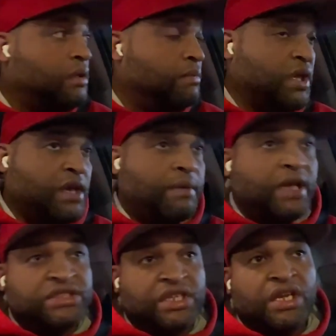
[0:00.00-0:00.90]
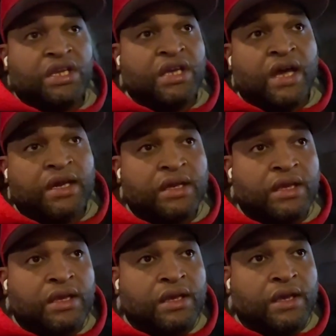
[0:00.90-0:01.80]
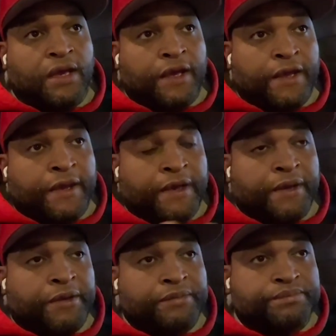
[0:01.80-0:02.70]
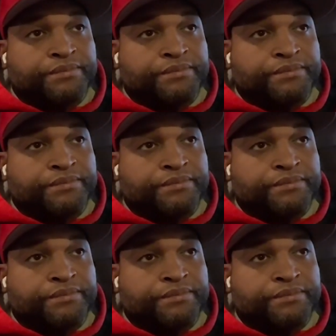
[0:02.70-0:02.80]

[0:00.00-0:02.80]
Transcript: me llevan silla, eh,